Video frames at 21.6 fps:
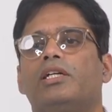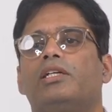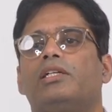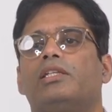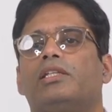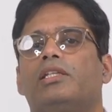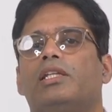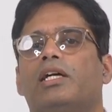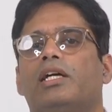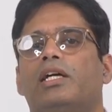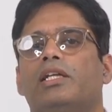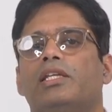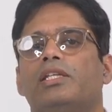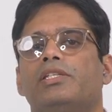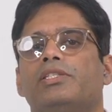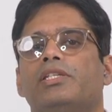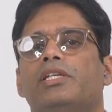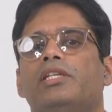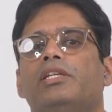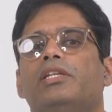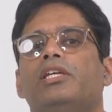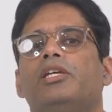तक लगाने
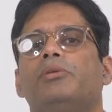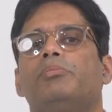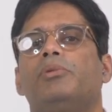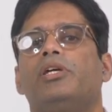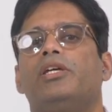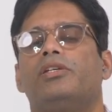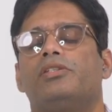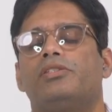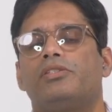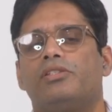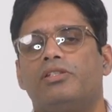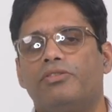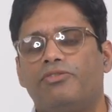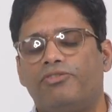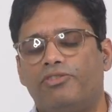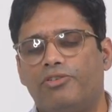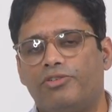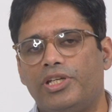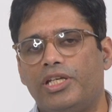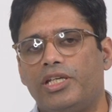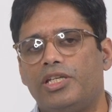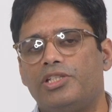से नी में
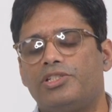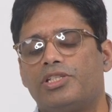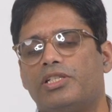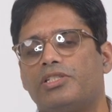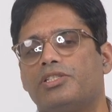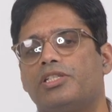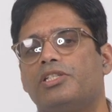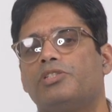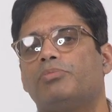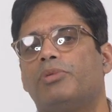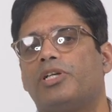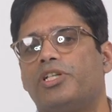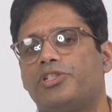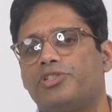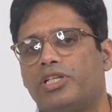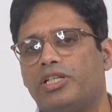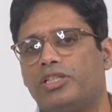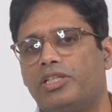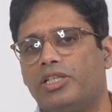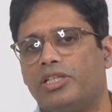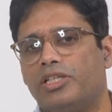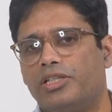स्टिफ होने के चांसेस बढ़
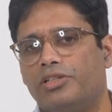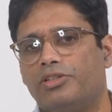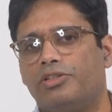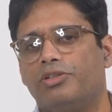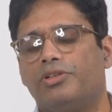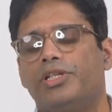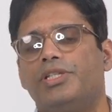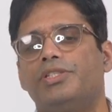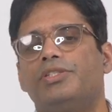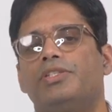जाते हैं तो